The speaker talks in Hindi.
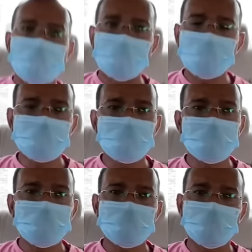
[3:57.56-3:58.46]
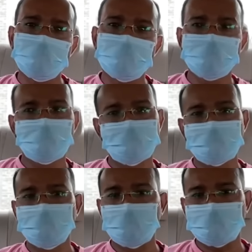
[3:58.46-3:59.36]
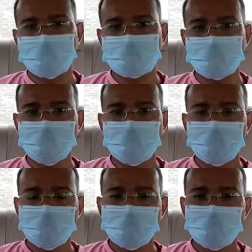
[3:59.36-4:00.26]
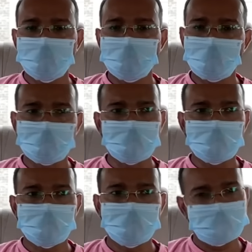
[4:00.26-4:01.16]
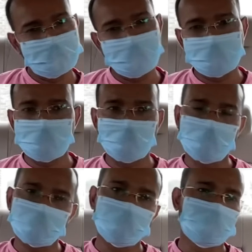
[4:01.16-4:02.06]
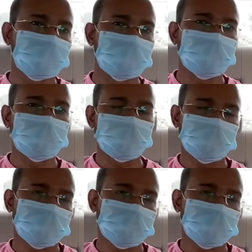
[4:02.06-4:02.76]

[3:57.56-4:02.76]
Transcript: बयालीस सौ से चौवालीस सौ रूपए का बिल आता है इसका टोयोटा के अंदर जी हाँ जी टोयोटा शोरूम में अंदर